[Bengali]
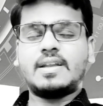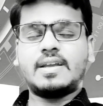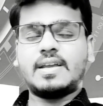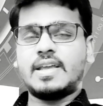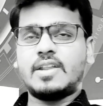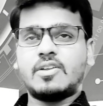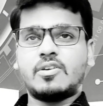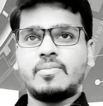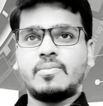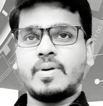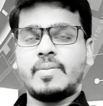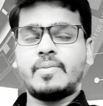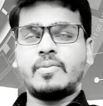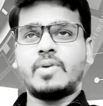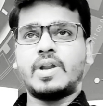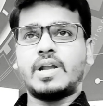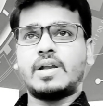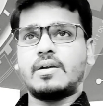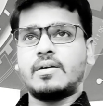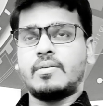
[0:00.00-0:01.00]
এরকমভাবে
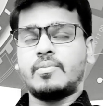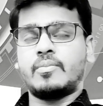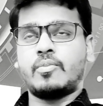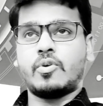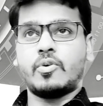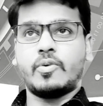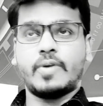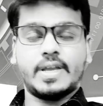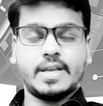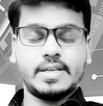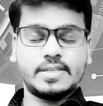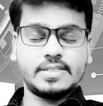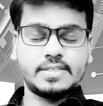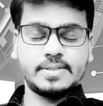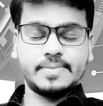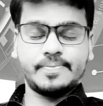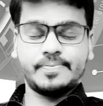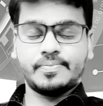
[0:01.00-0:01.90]
অনেক বড় হয়ে যাচ্ছে